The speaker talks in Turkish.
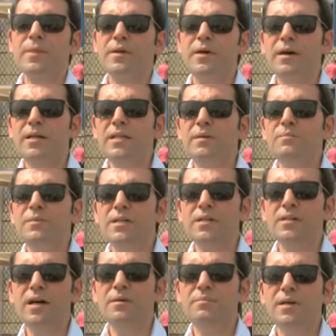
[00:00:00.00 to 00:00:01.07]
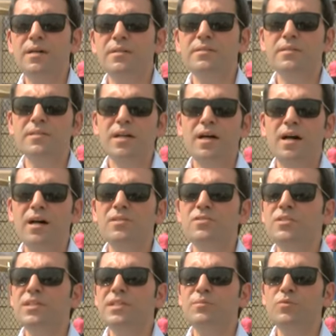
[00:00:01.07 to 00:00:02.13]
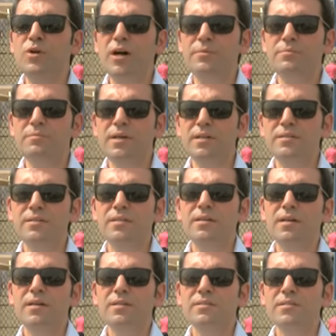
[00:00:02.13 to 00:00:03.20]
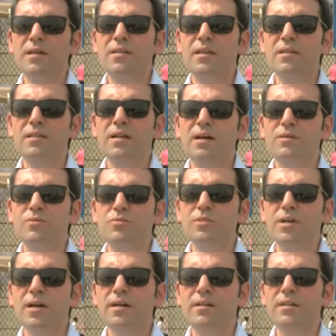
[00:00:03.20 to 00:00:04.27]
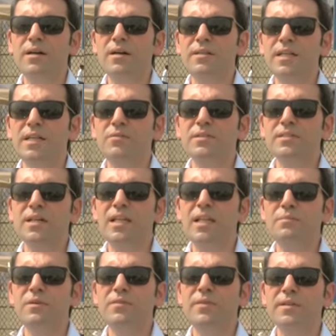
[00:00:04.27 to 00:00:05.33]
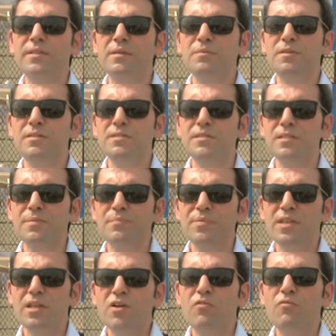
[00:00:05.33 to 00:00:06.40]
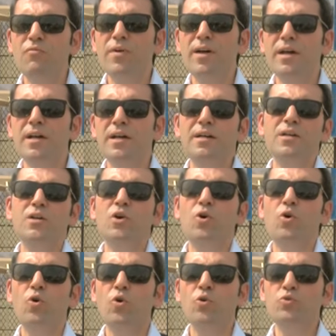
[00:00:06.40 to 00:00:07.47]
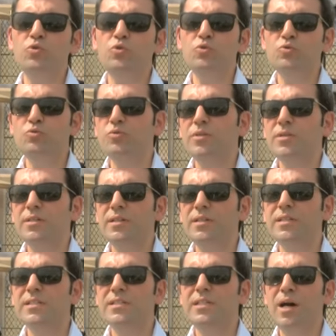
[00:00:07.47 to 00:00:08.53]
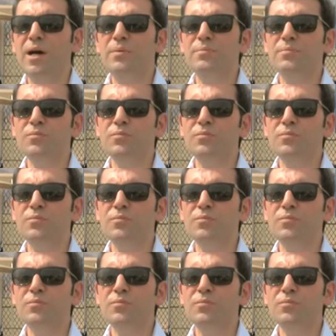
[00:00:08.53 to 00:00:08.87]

alemlere rahmet, Hazreti Muhammed sallallahu teala aleyhi ve sellem Efendimiz ve onun İslam